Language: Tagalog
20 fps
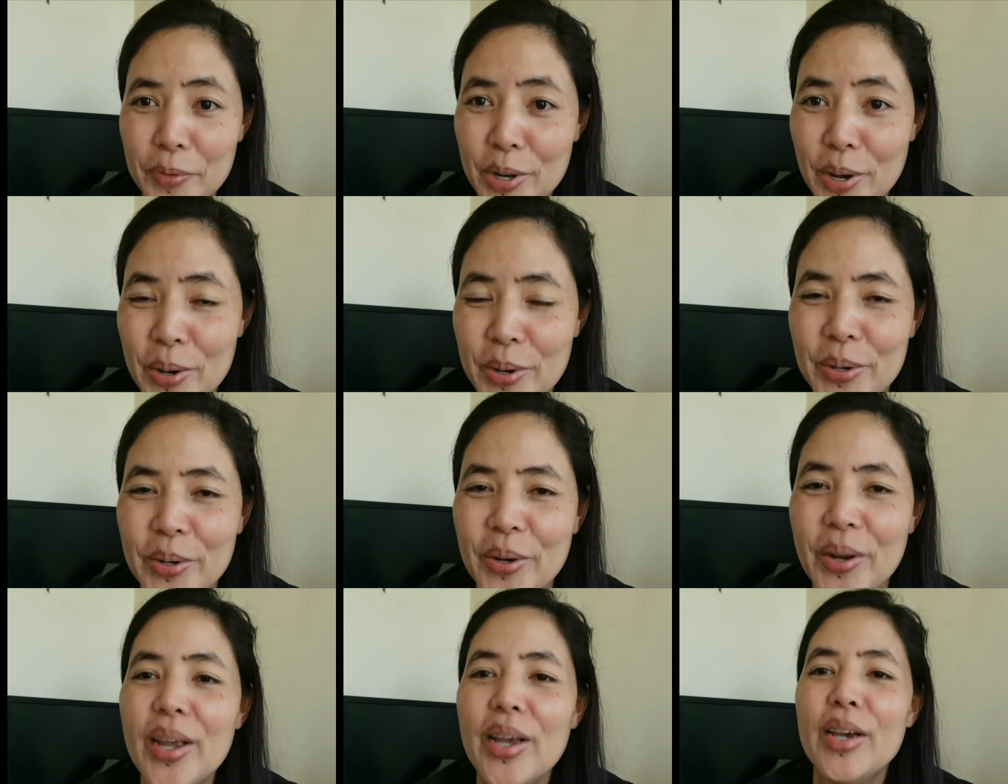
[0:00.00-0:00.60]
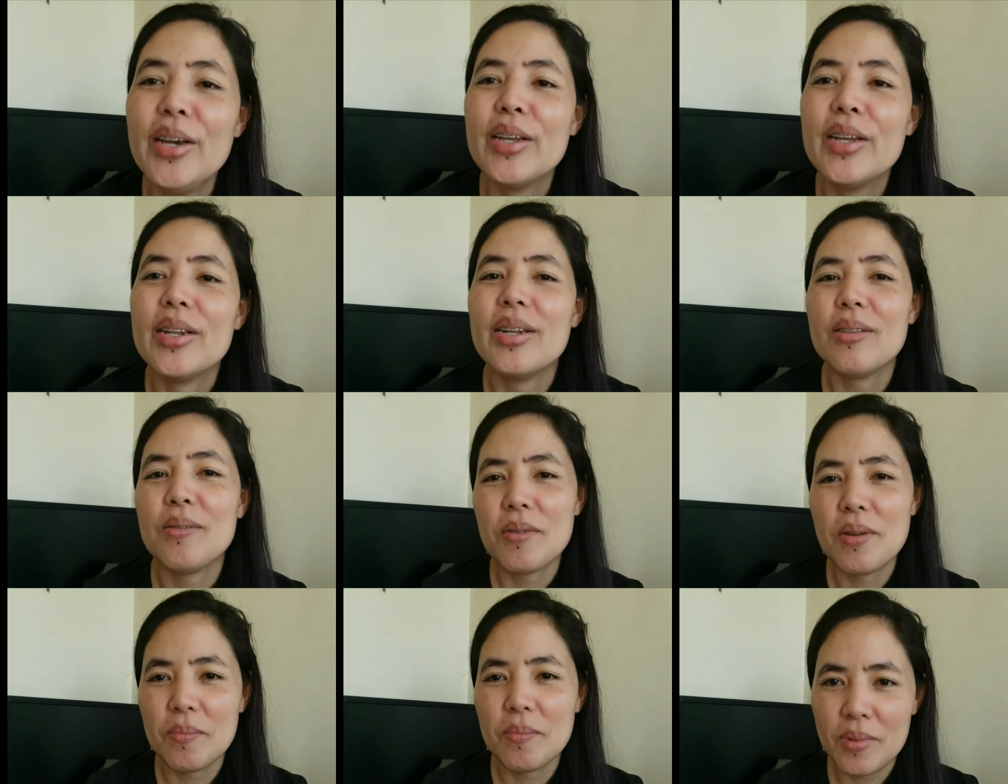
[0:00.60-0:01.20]
So,
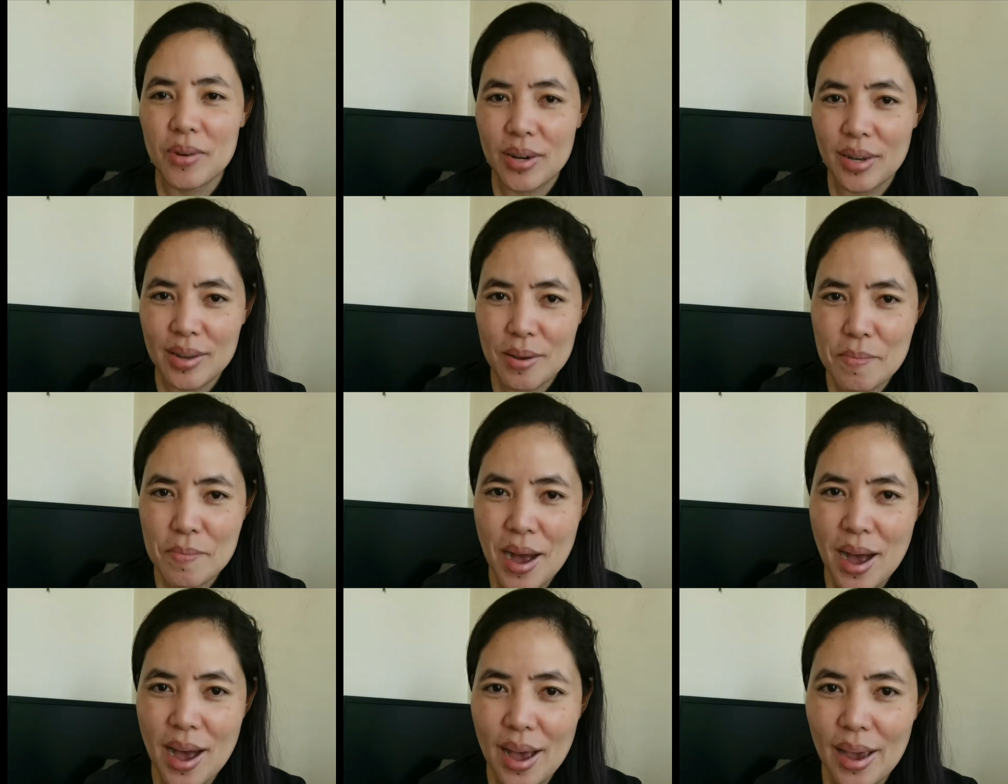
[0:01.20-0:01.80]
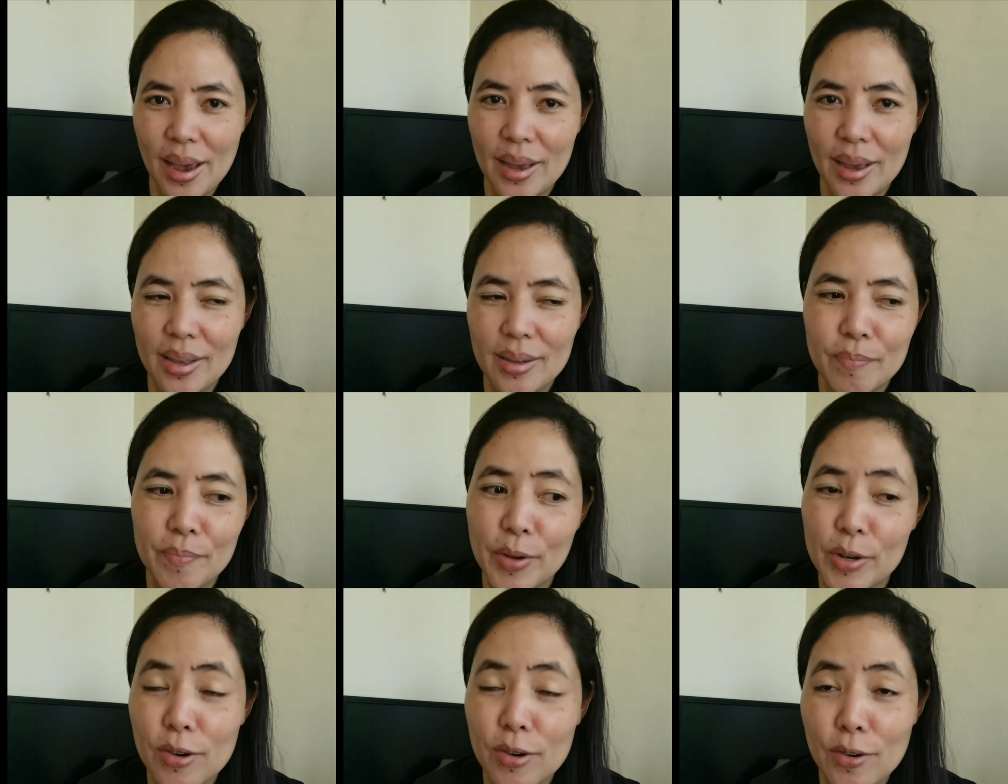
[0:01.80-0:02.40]
dito na muna sa bahay.
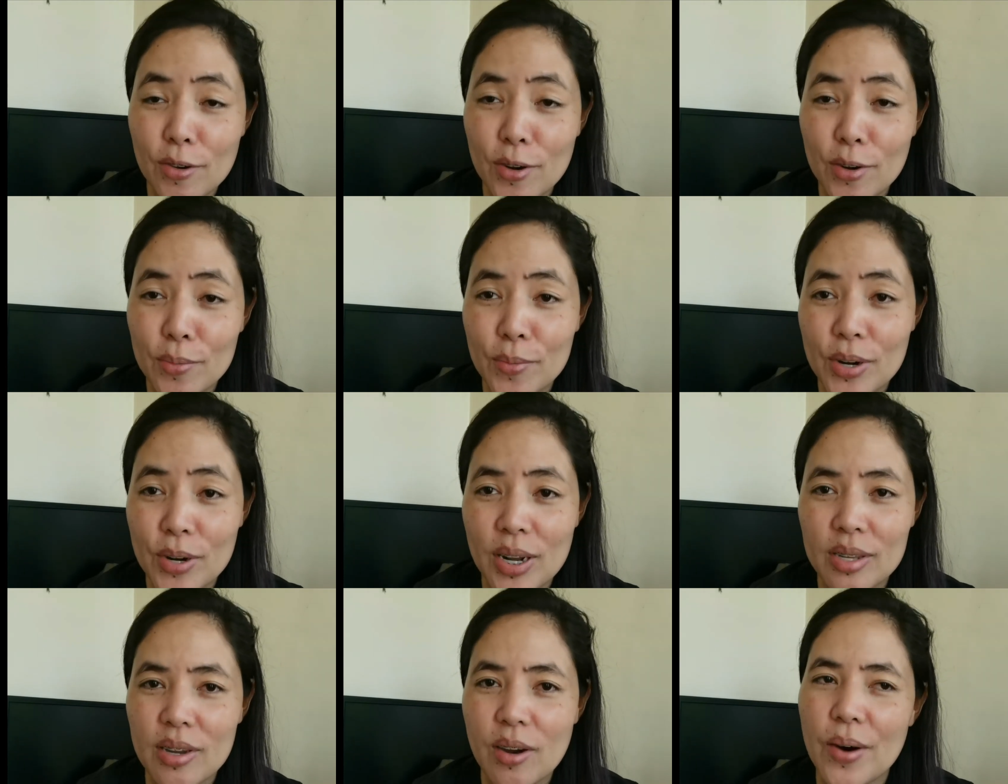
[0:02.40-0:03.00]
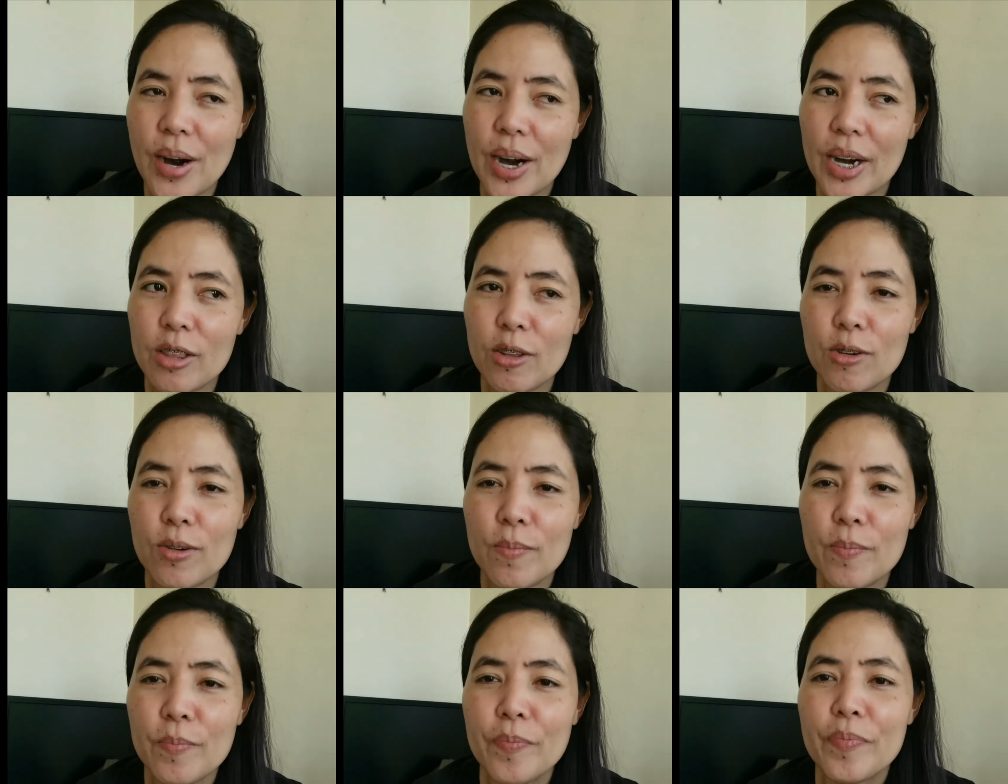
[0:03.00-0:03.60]
Magkukulong muna sa
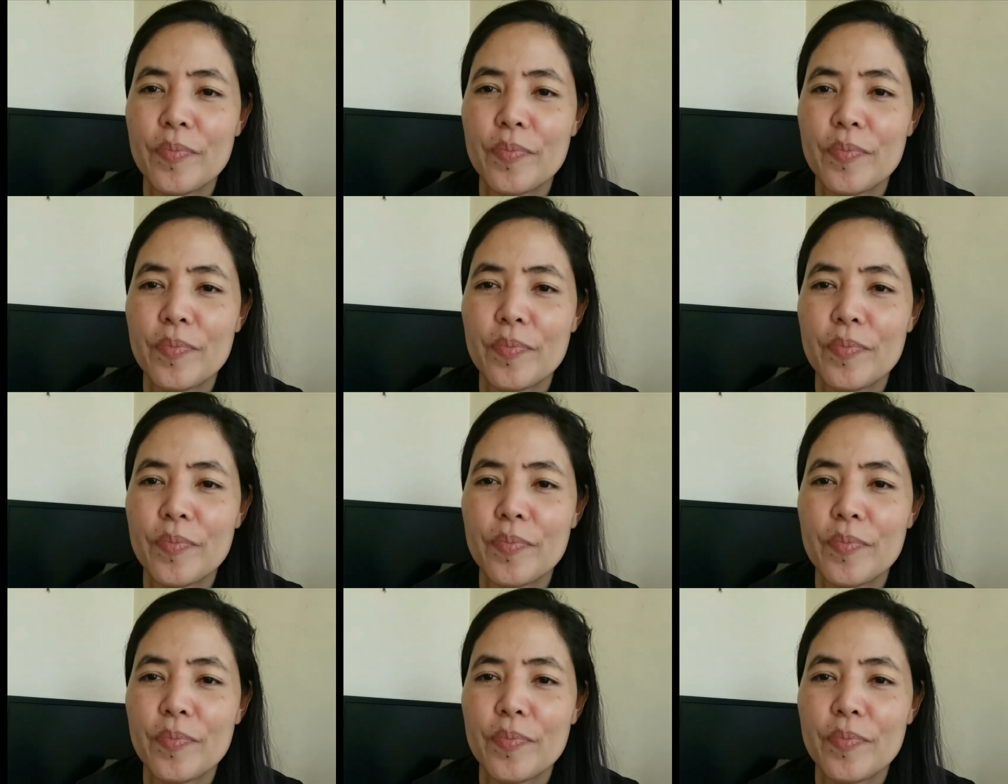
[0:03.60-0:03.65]
kwarto.